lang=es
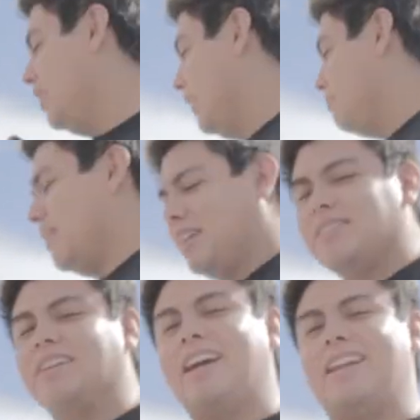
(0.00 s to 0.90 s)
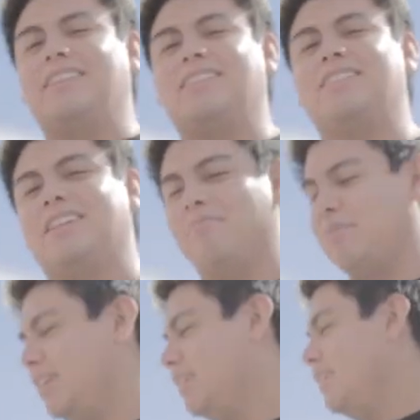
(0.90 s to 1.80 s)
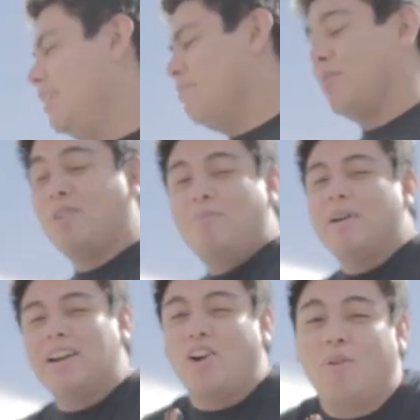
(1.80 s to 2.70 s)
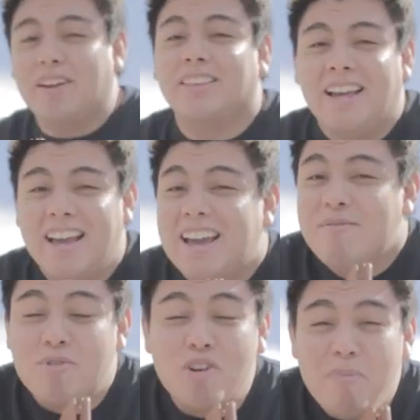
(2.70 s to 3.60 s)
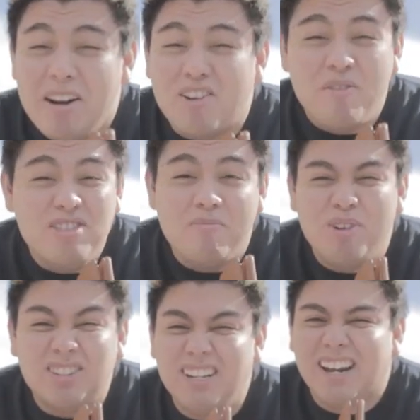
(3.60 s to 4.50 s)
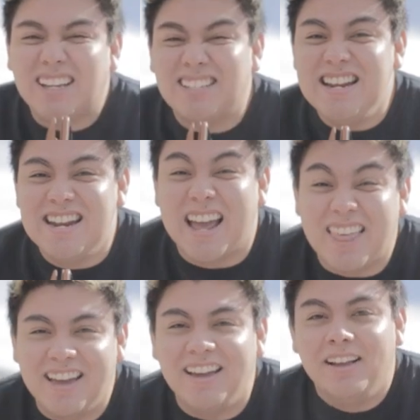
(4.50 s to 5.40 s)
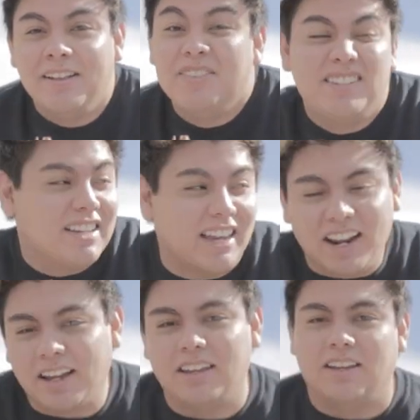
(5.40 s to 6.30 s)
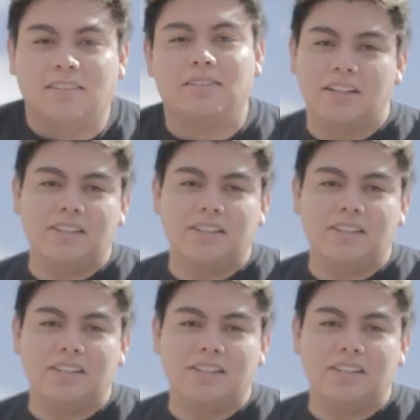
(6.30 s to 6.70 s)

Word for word: lo de para que esté caliente siempre. Por culpa del COVID, por culpa del COVID no puedo hacer casi nada, ni siquiera aquí.